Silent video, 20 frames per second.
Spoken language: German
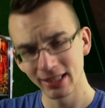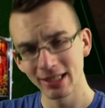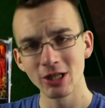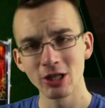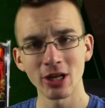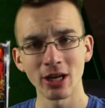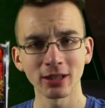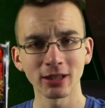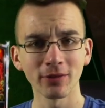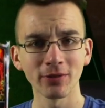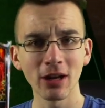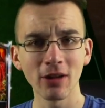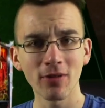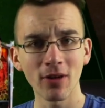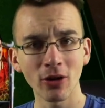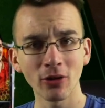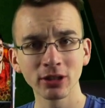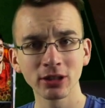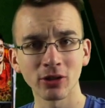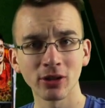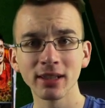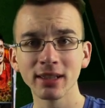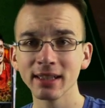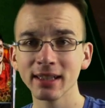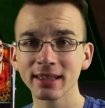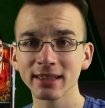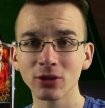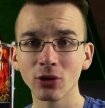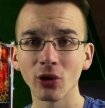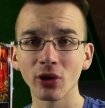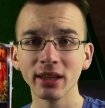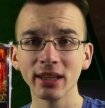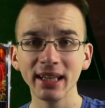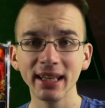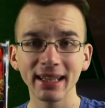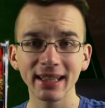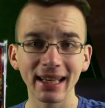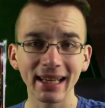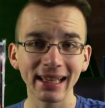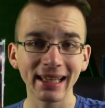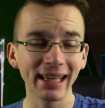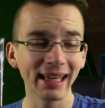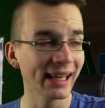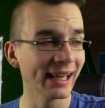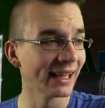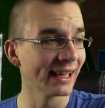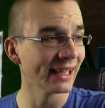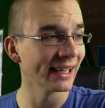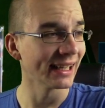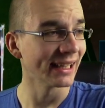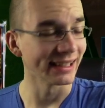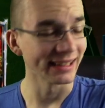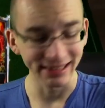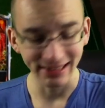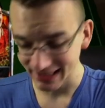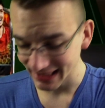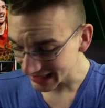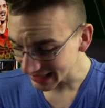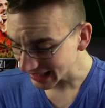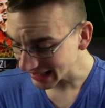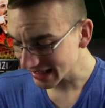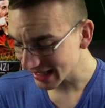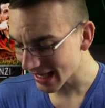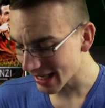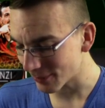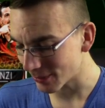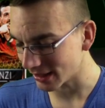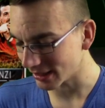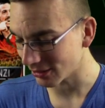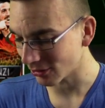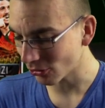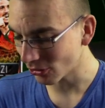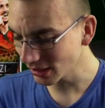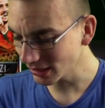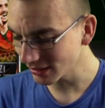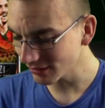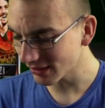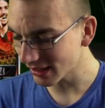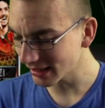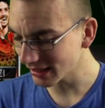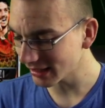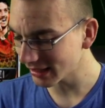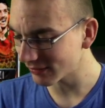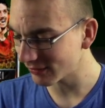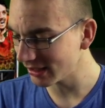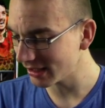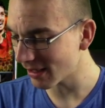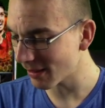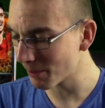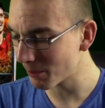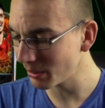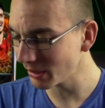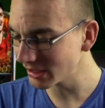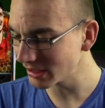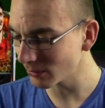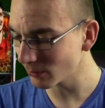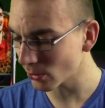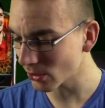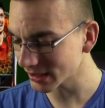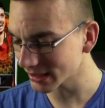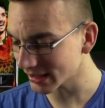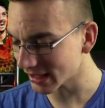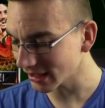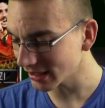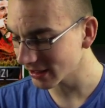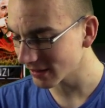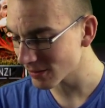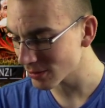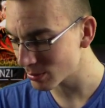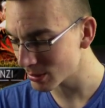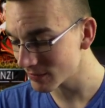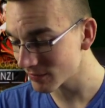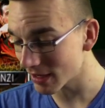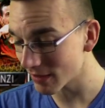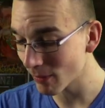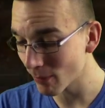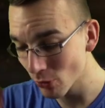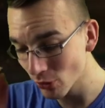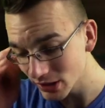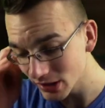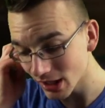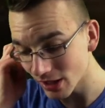Checkt auf jeden Fall aus, solltet ihr es noch nicht gesehen haben. Heute werde ich wieder ein bisschen Versus Angriff spielen, weil wir müssen